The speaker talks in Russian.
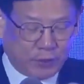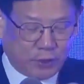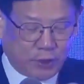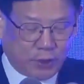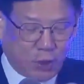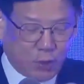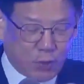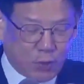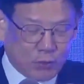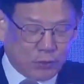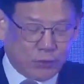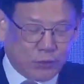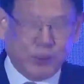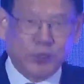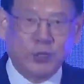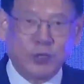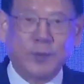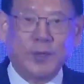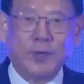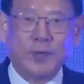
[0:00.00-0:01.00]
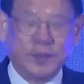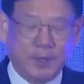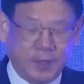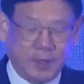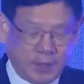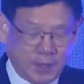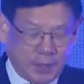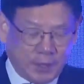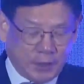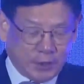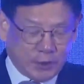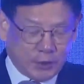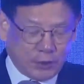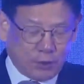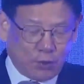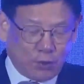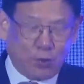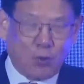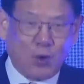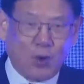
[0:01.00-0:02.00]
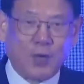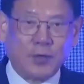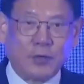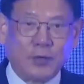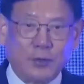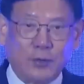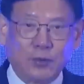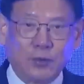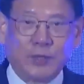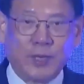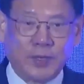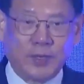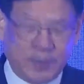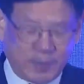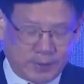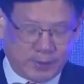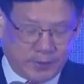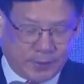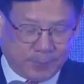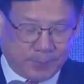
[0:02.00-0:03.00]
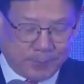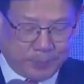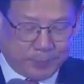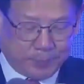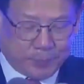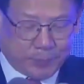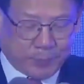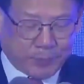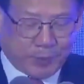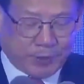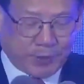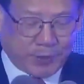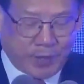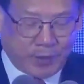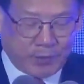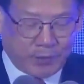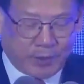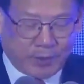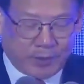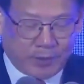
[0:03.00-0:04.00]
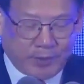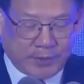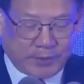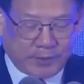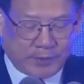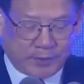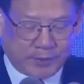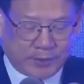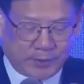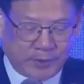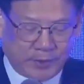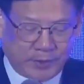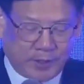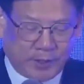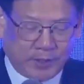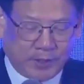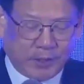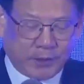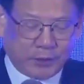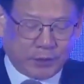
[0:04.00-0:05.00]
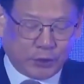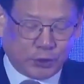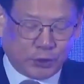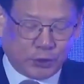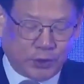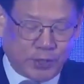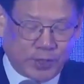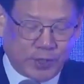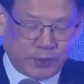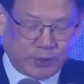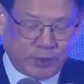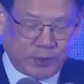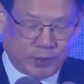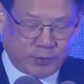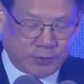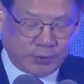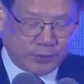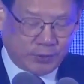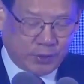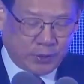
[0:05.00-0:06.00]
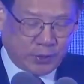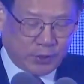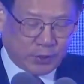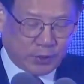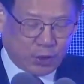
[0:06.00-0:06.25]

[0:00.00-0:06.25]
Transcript: Не менее интересные перспективы открывают системы, позволяющие сопоставлять предложения со спросом,